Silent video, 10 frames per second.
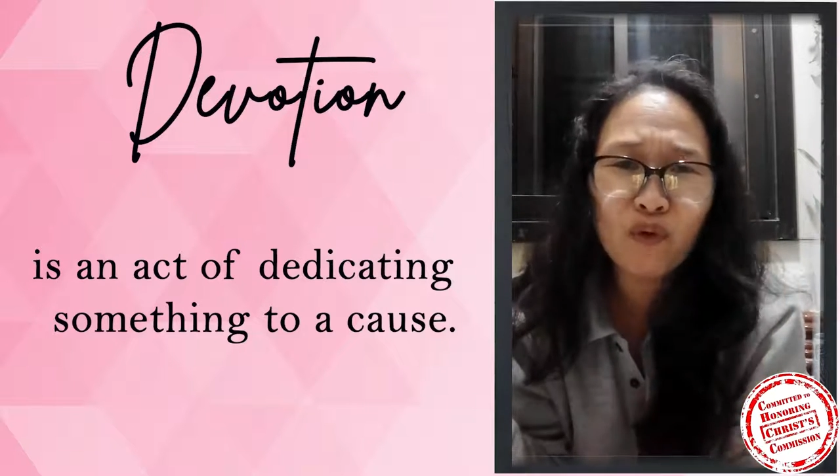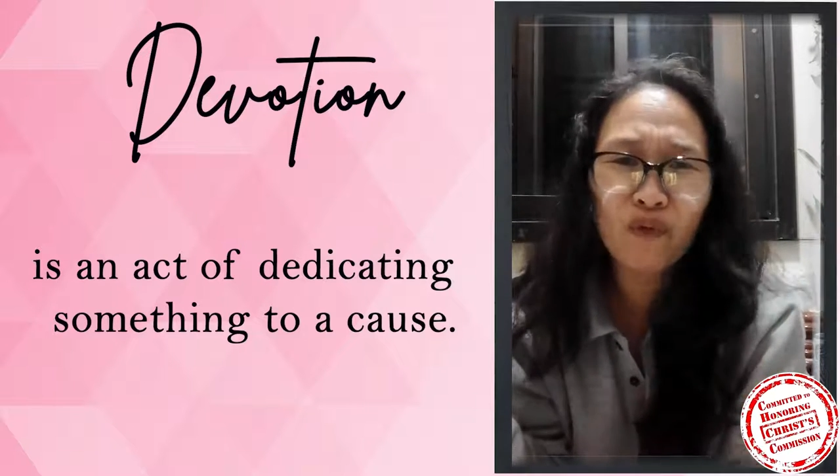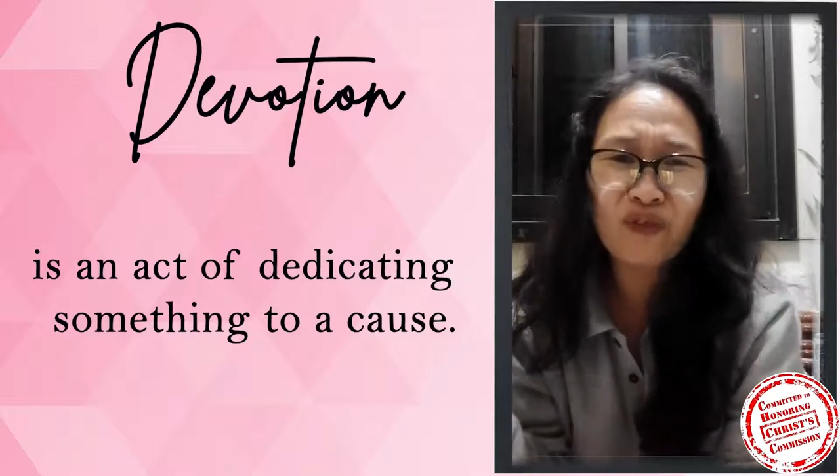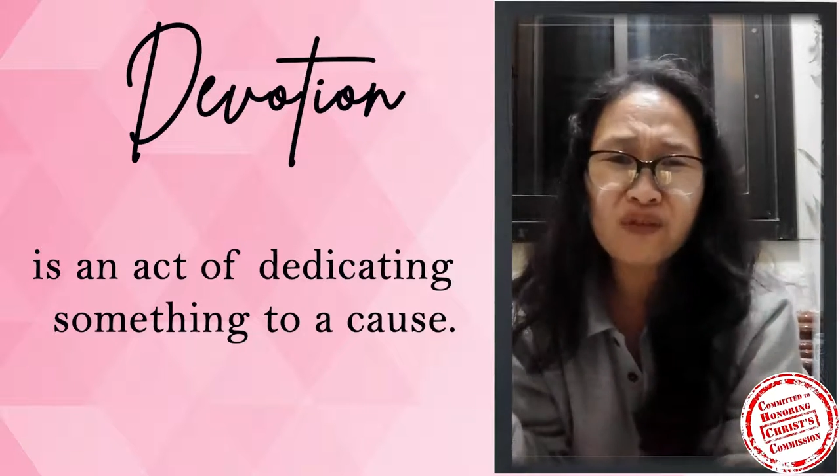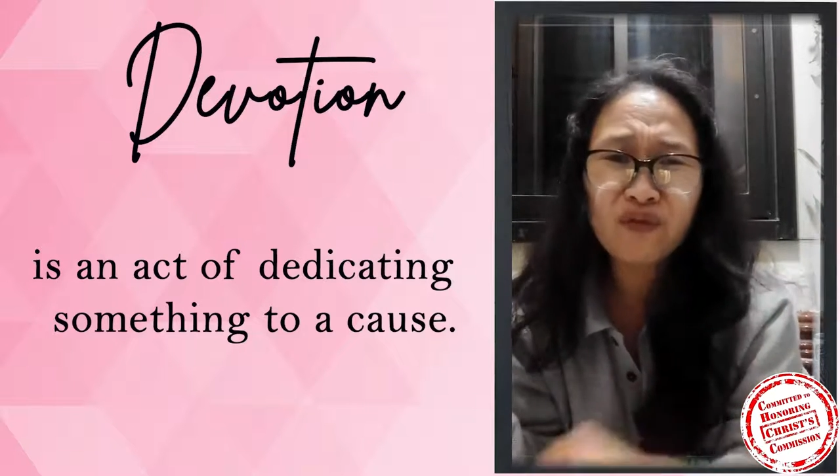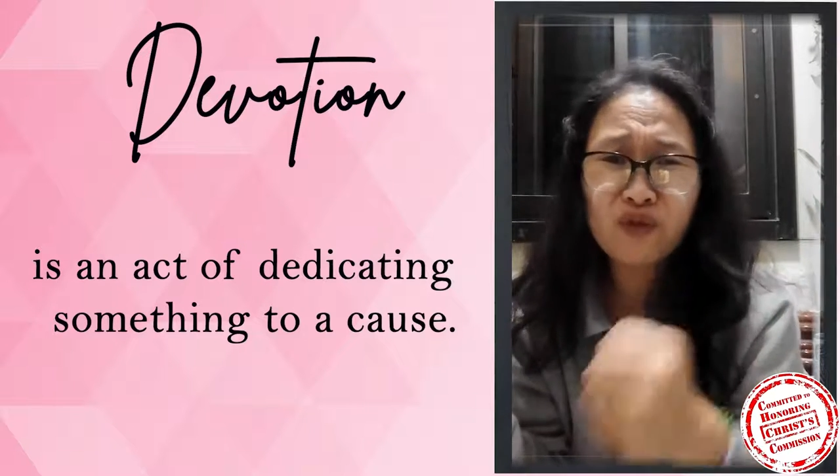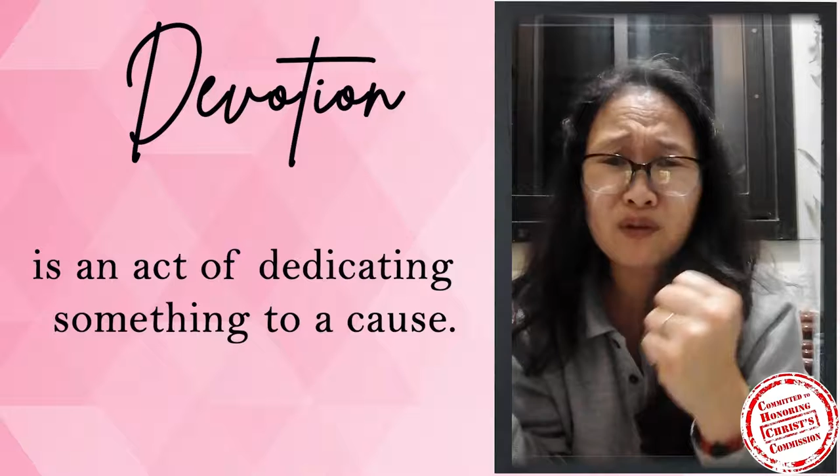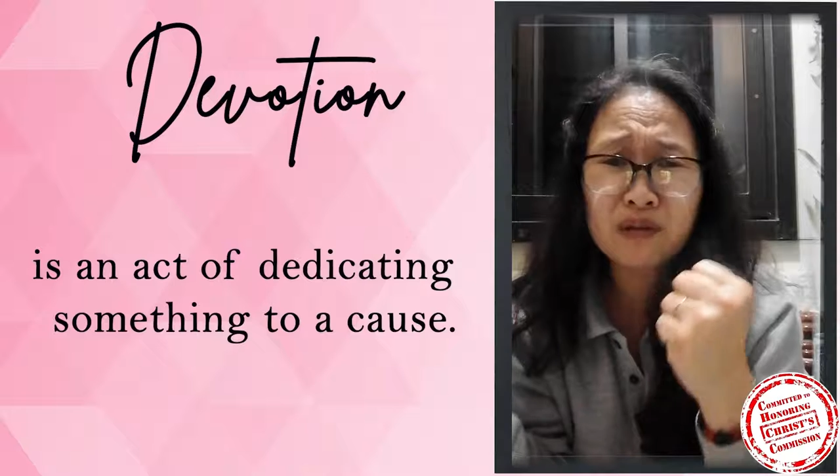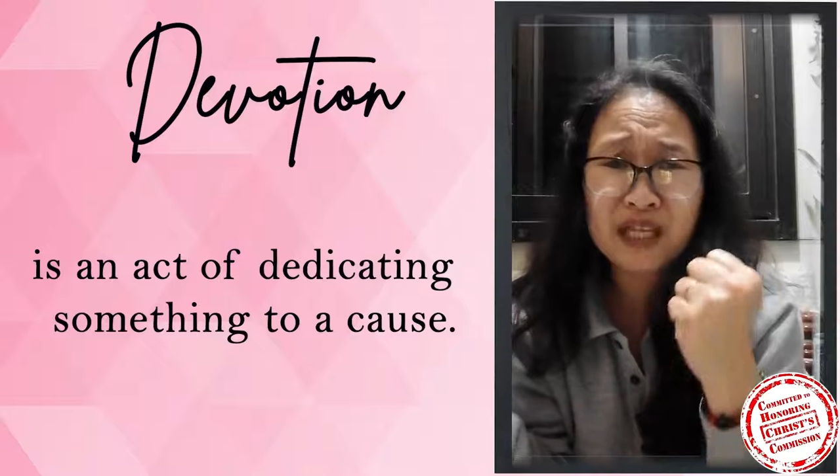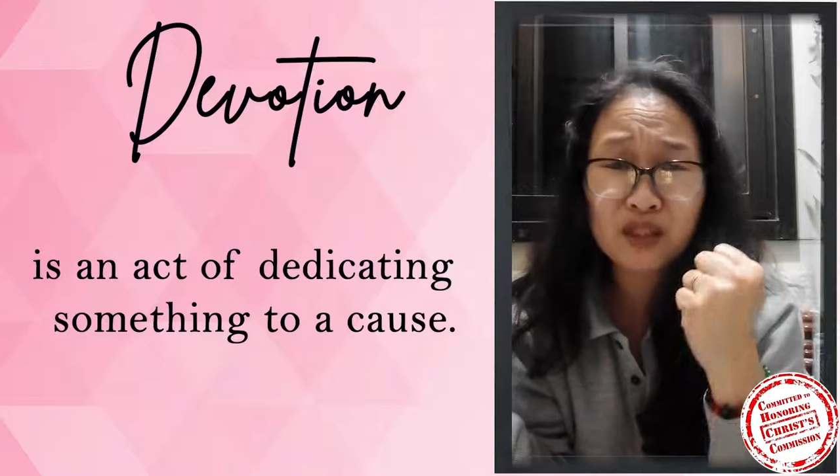yung
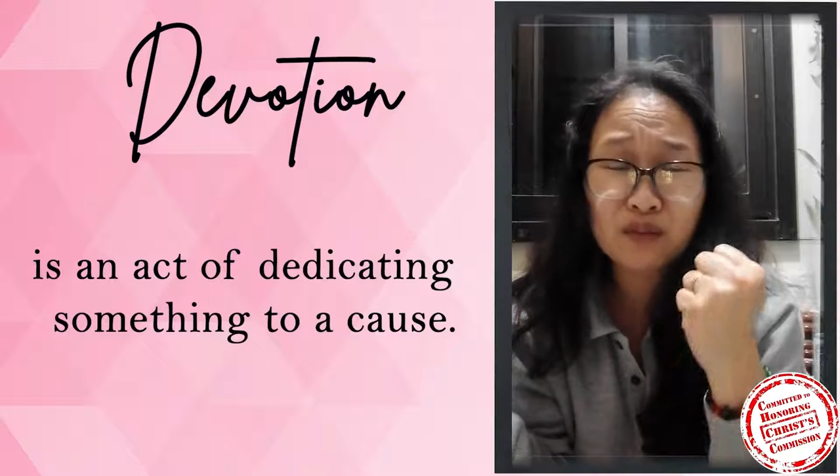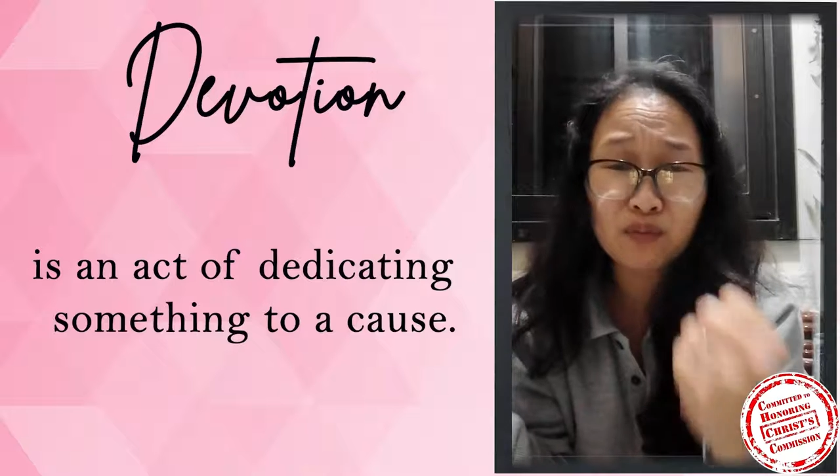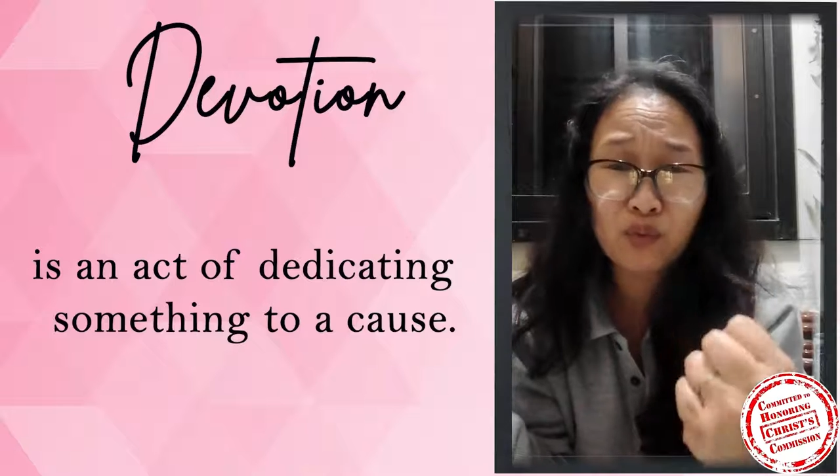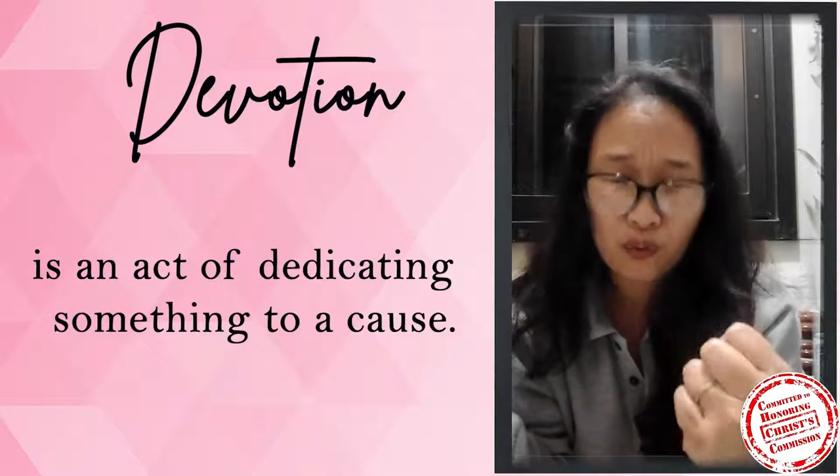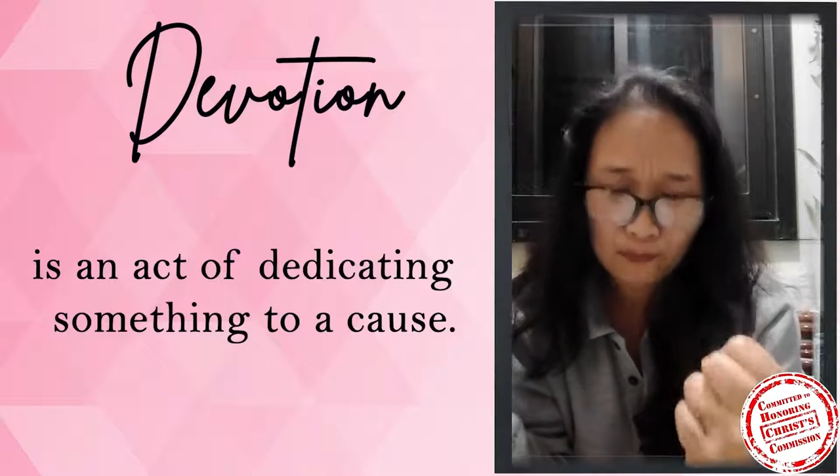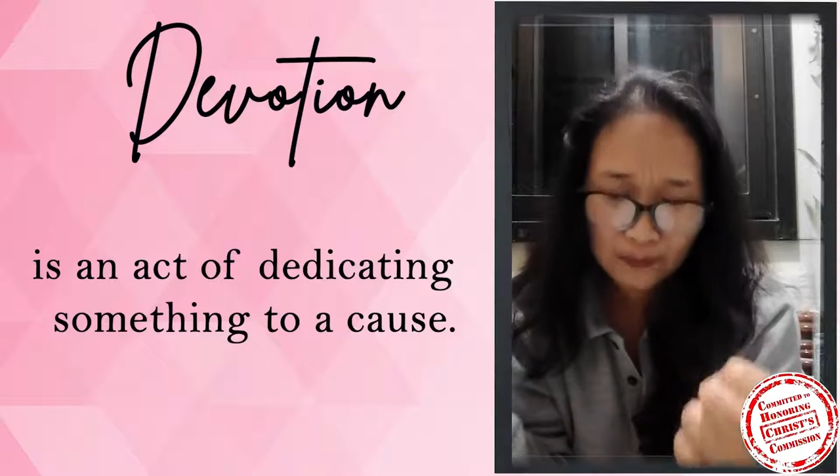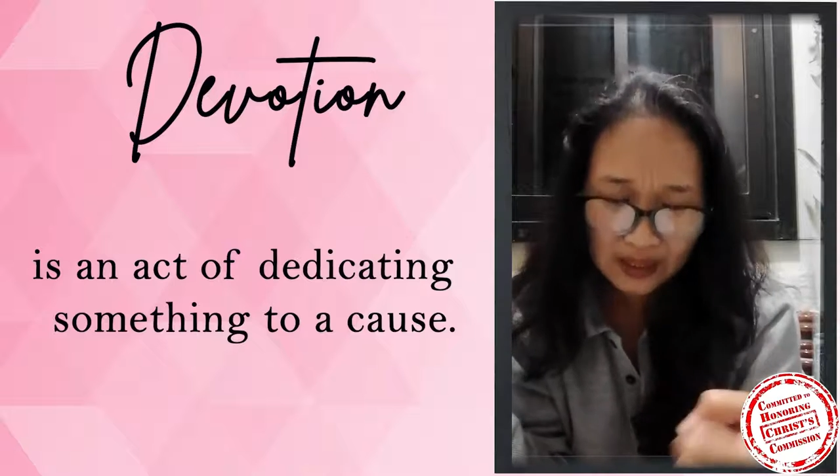faithfulness mo